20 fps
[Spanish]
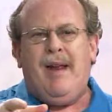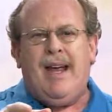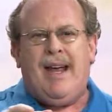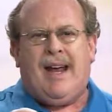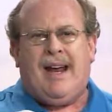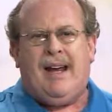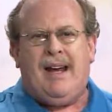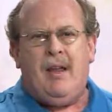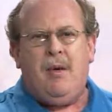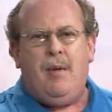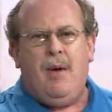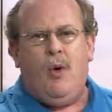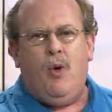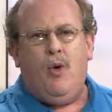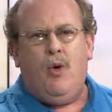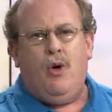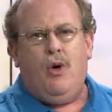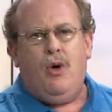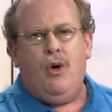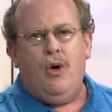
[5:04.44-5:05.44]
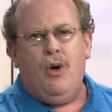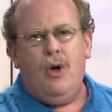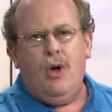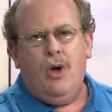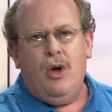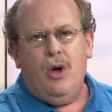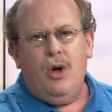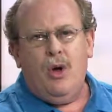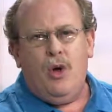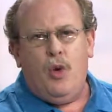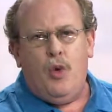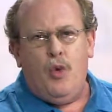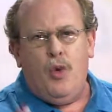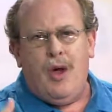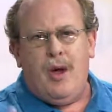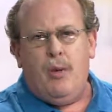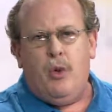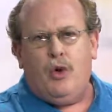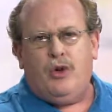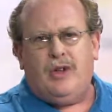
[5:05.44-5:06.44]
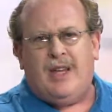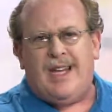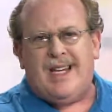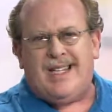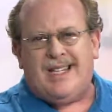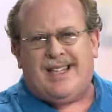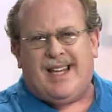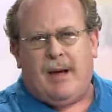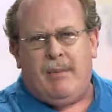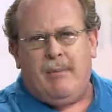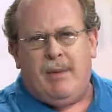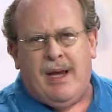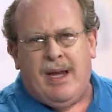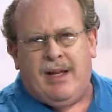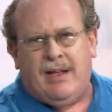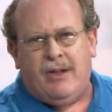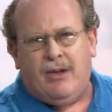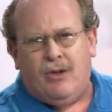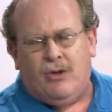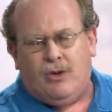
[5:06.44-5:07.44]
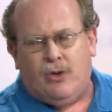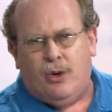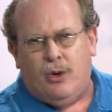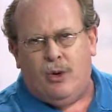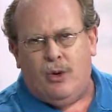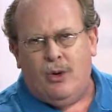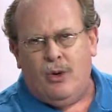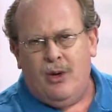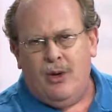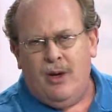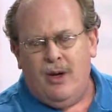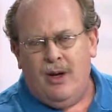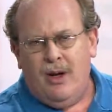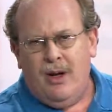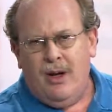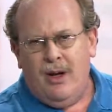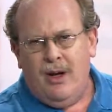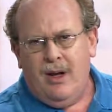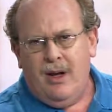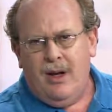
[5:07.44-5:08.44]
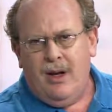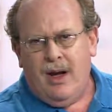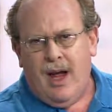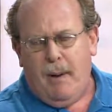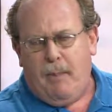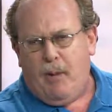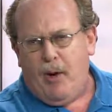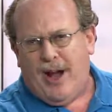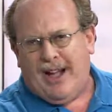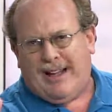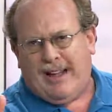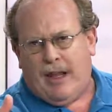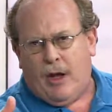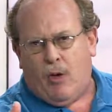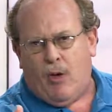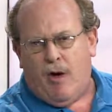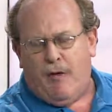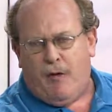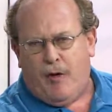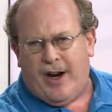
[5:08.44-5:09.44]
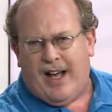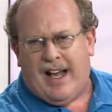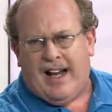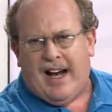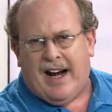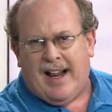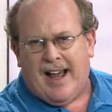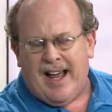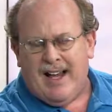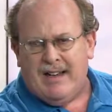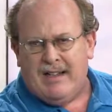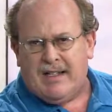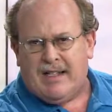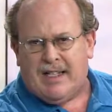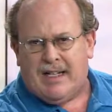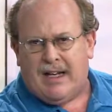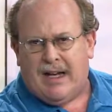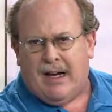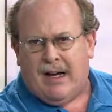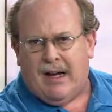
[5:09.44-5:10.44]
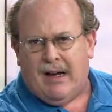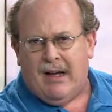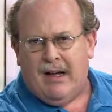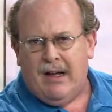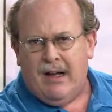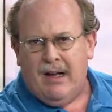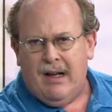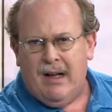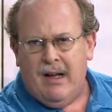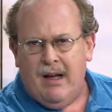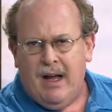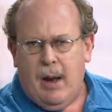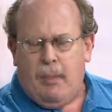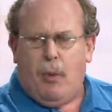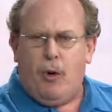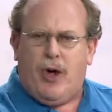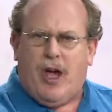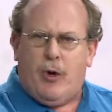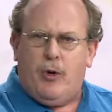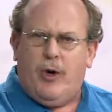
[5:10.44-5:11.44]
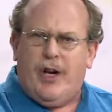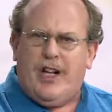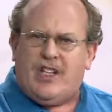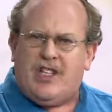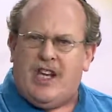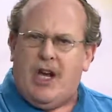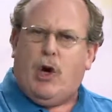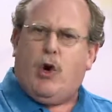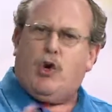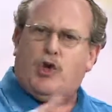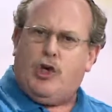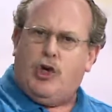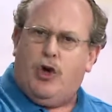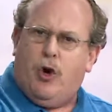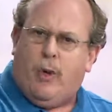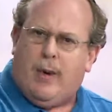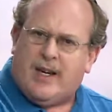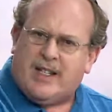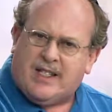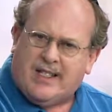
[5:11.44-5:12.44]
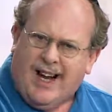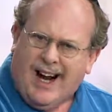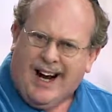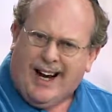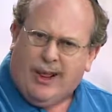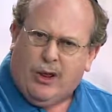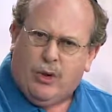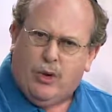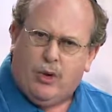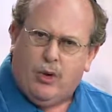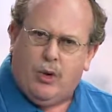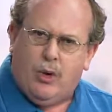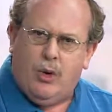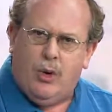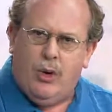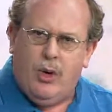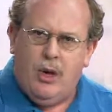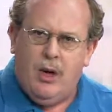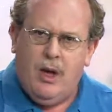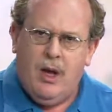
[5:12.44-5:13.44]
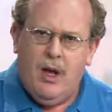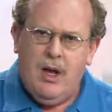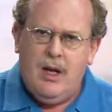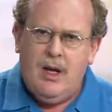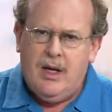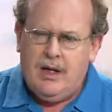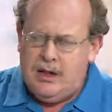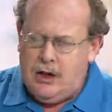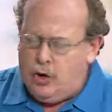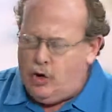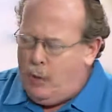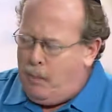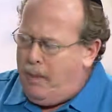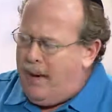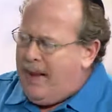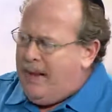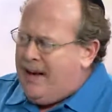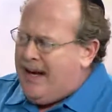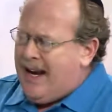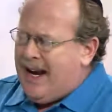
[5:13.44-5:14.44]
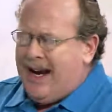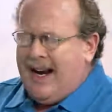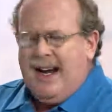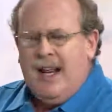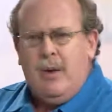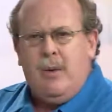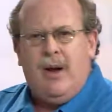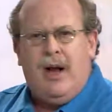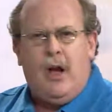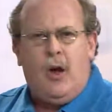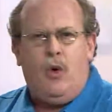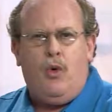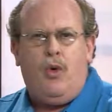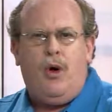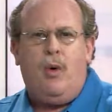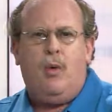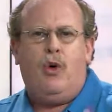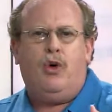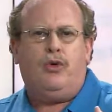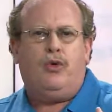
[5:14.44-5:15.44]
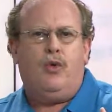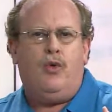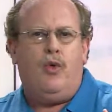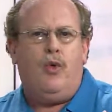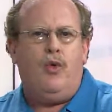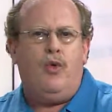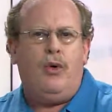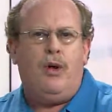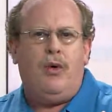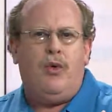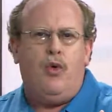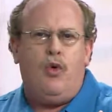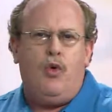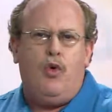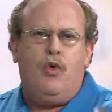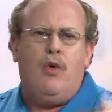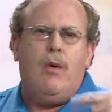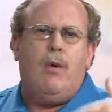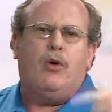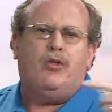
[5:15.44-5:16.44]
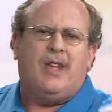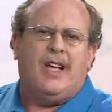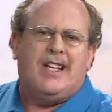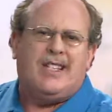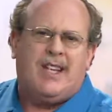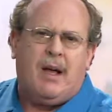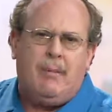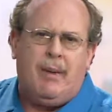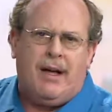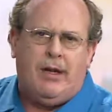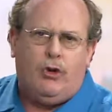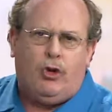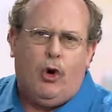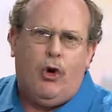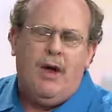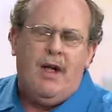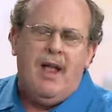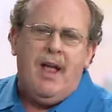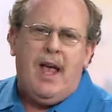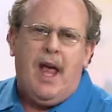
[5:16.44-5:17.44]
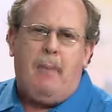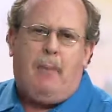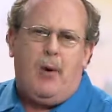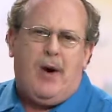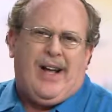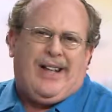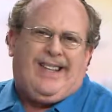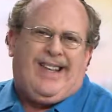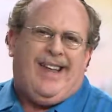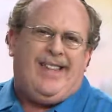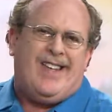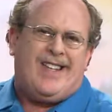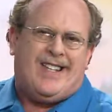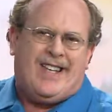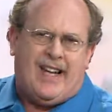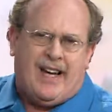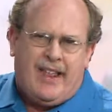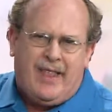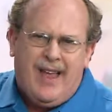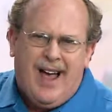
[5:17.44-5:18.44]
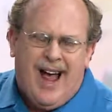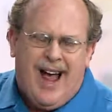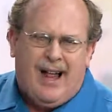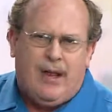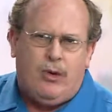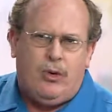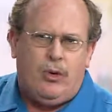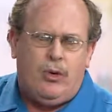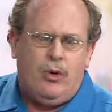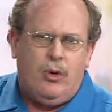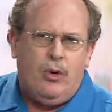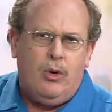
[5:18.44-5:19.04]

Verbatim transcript: escribe un Nuevo Testamento, es porque te dejó afuera de la herencia, es porque no eres hijo sino bastardo. Si tu padre escribe el nuevo, un Nuevo Testamento, es porque te ha desheredado.